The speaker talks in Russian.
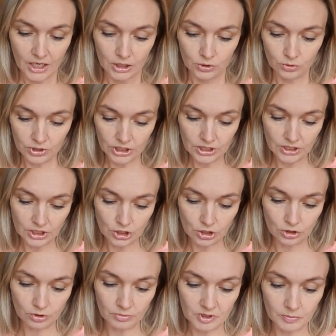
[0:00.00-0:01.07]
Ну и
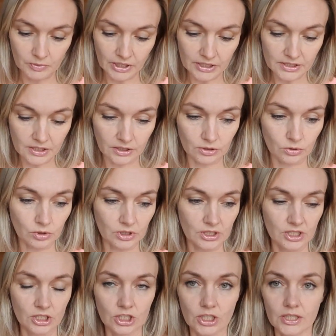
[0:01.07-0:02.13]
начнем с платья, которое
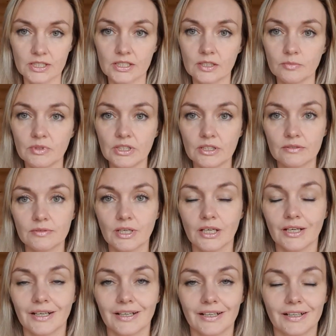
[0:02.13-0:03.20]
сейчас на мне.
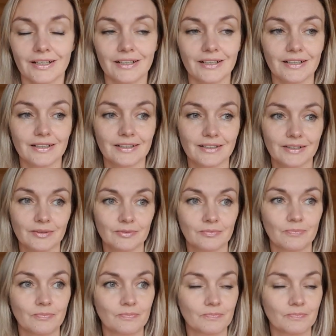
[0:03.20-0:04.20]
А,